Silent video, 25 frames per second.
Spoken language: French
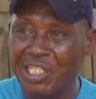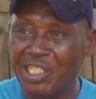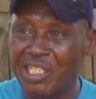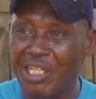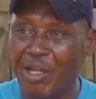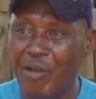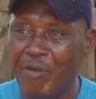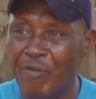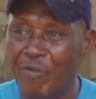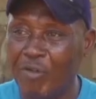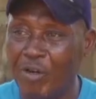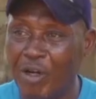a
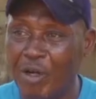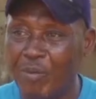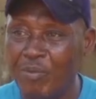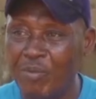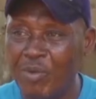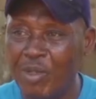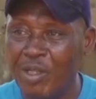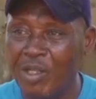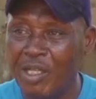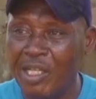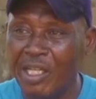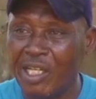déjà une forme
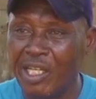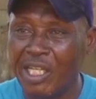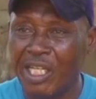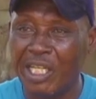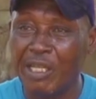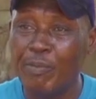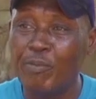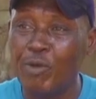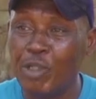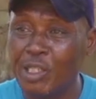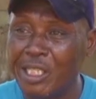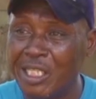et
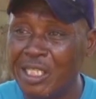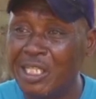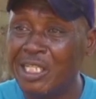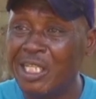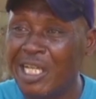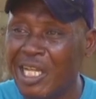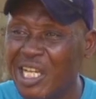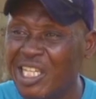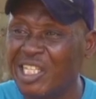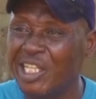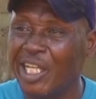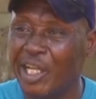qui me
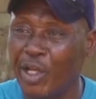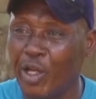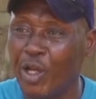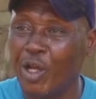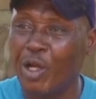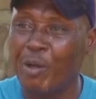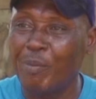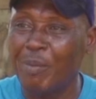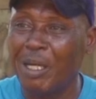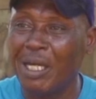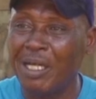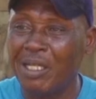dit
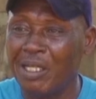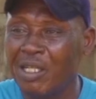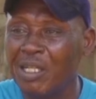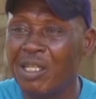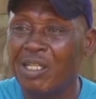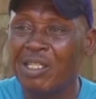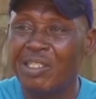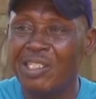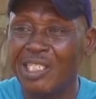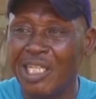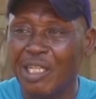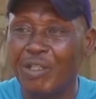intérieurement
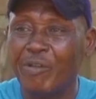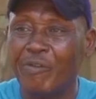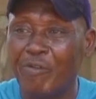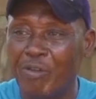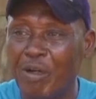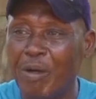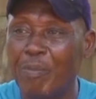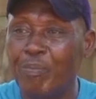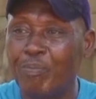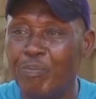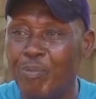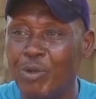cette
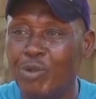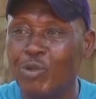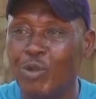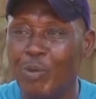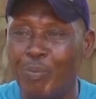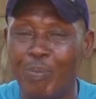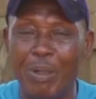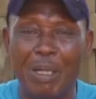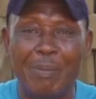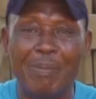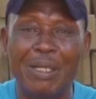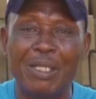forme peut te
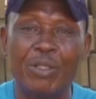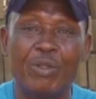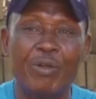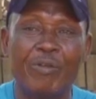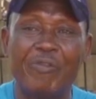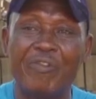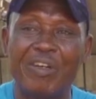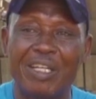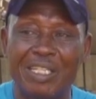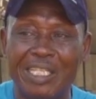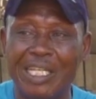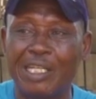permettre de
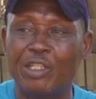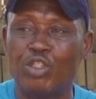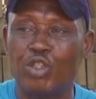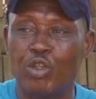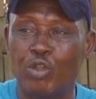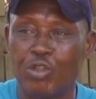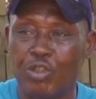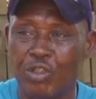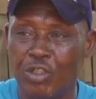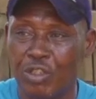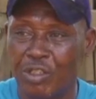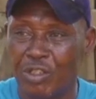faire telle
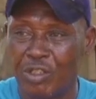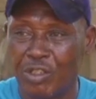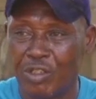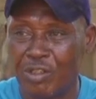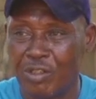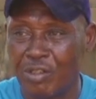chose.